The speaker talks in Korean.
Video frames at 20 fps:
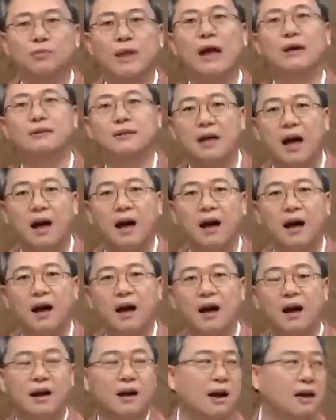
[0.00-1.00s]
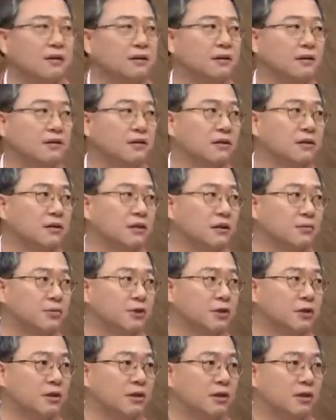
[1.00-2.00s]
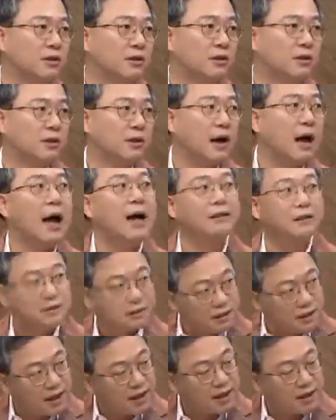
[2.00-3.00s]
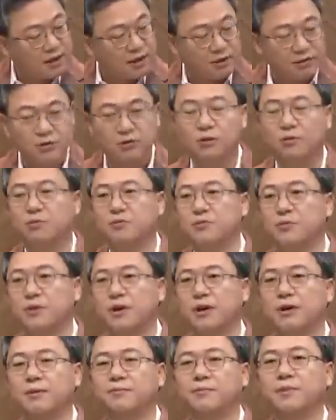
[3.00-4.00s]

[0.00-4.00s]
다르다라는 예. 의심을 한 게 있거든요. 어. 분명히.